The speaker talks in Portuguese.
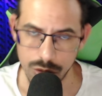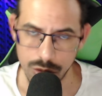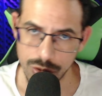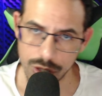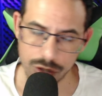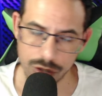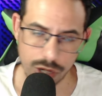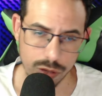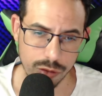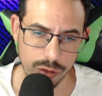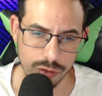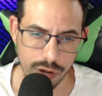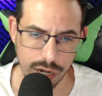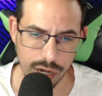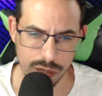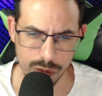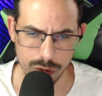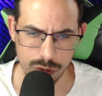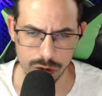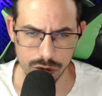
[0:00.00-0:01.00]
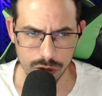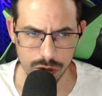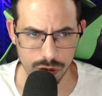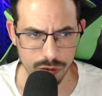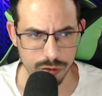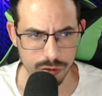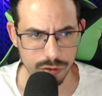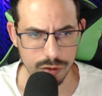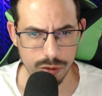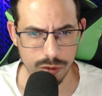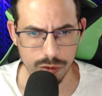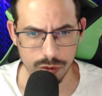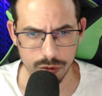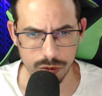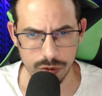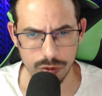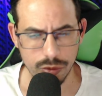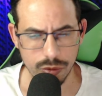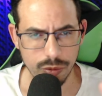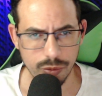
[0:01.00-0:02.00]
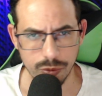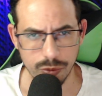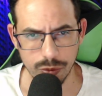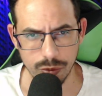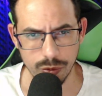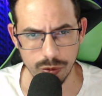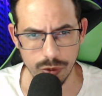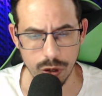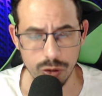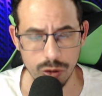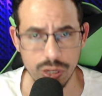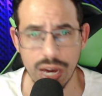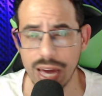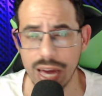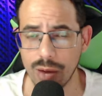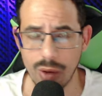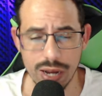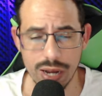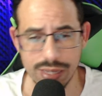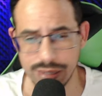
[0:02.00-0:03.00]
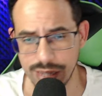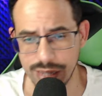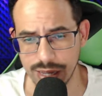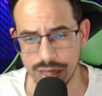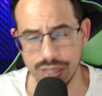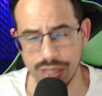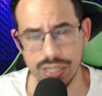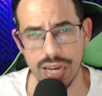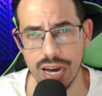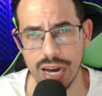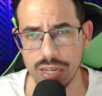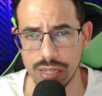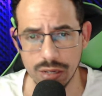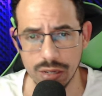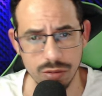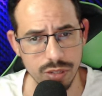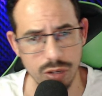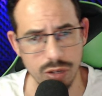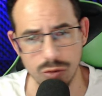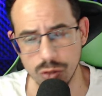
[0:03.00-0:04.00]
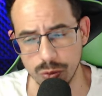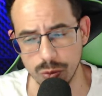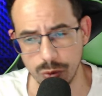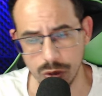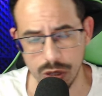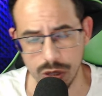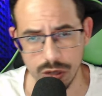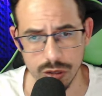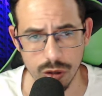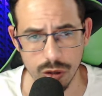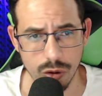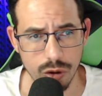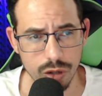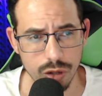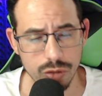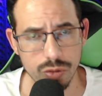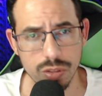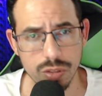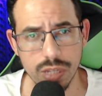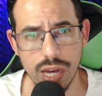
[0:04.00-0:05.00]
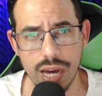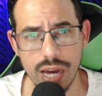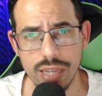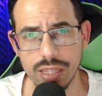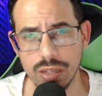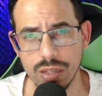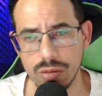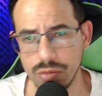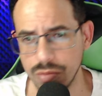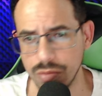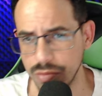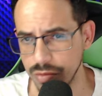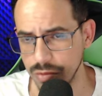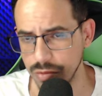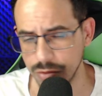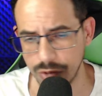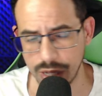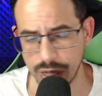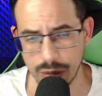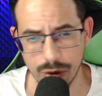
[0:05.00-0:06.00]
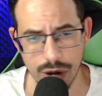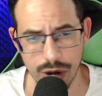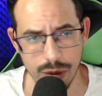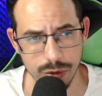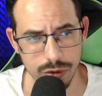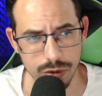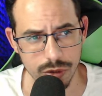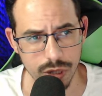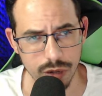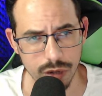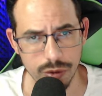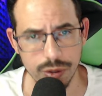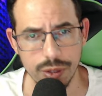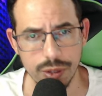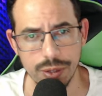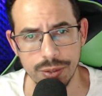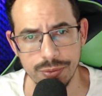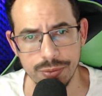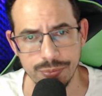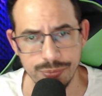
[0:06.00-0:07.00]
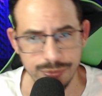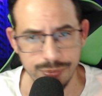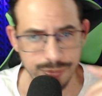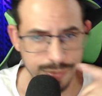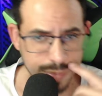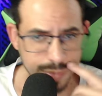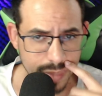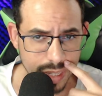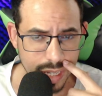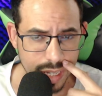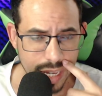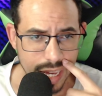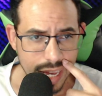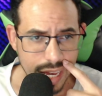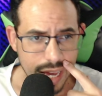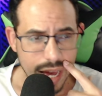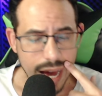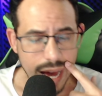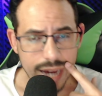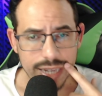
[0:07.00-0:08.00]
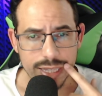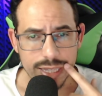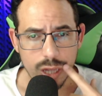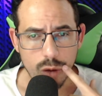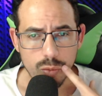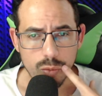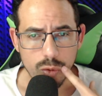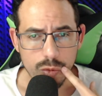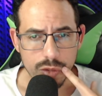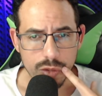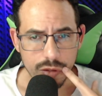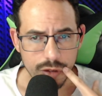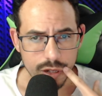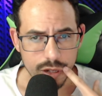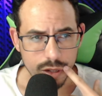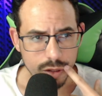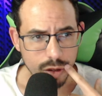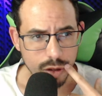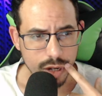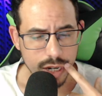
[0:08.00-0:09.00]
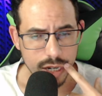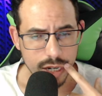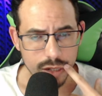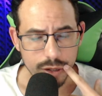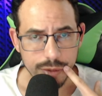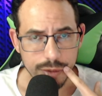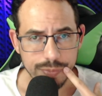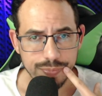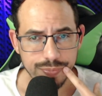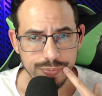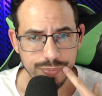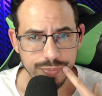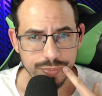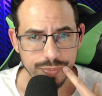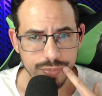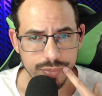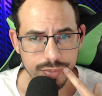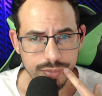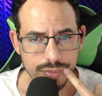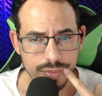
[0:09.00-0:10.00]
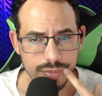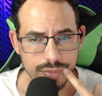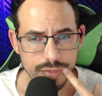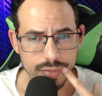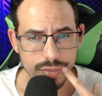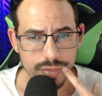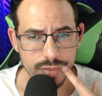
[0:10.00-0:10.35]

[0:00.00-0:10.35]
Eu sei que já estou falando muito, então vamos... Eu já equalizei aqui, já, já usei alguns plugins que eu gosto de usar, então não vai demorar muito não. Aqui está o bumbo, tá vendo? tocando, ó.